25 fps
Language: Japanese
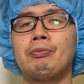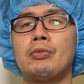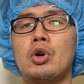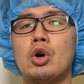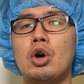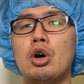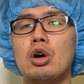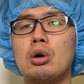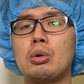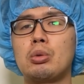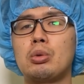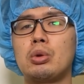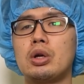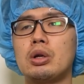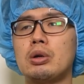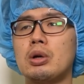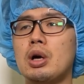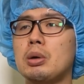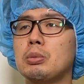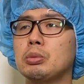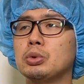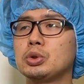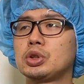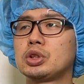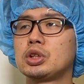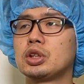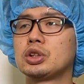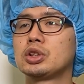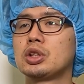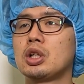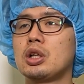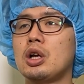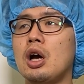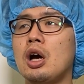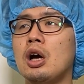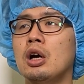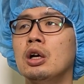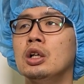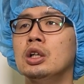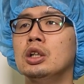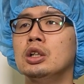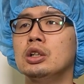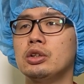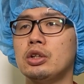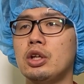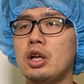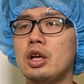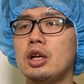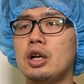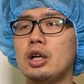ああ、これはもしかしたら、
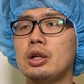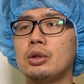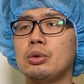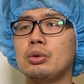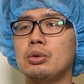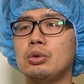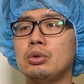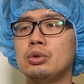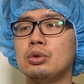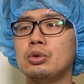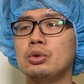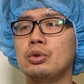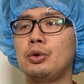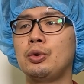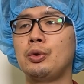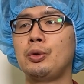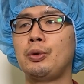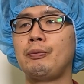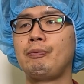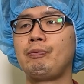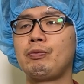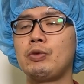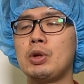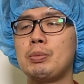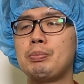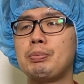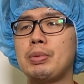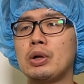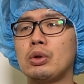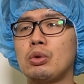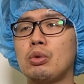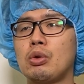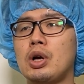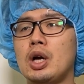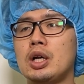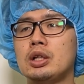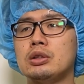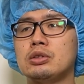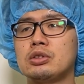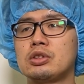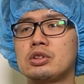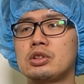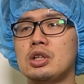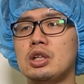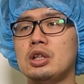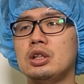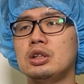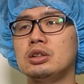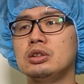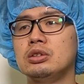ねあのー、一般の飼い主
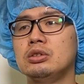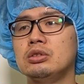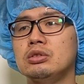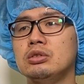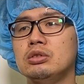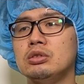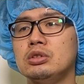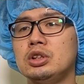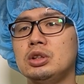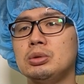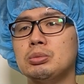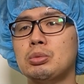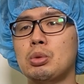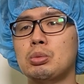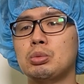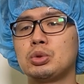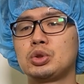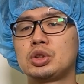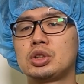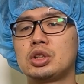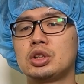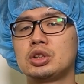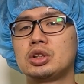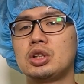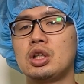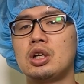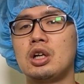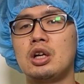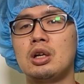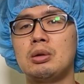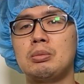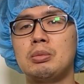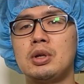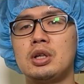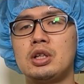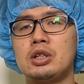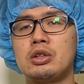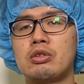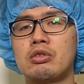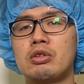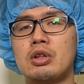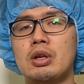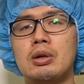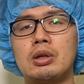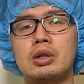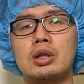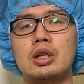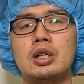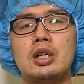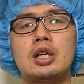さんにももしかしたらあんまり伝
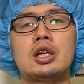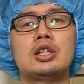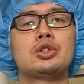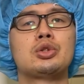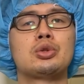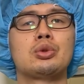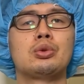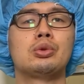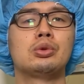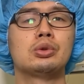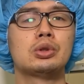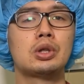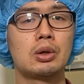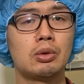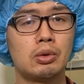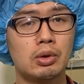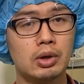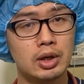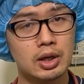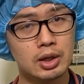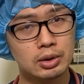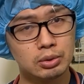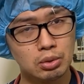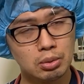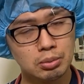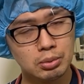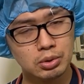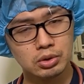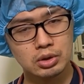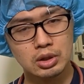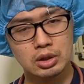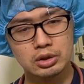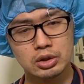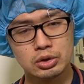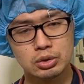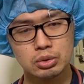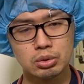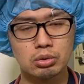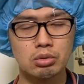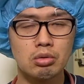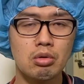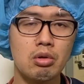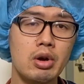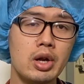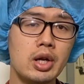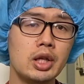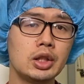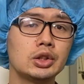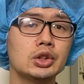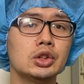わってない情報なのかなと思ったんでちょっとお
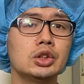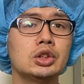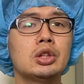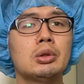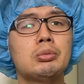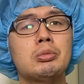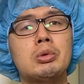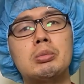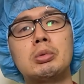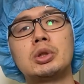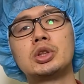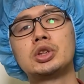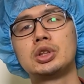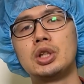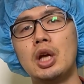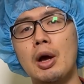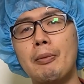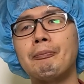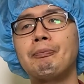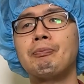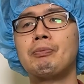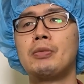話ししてみました。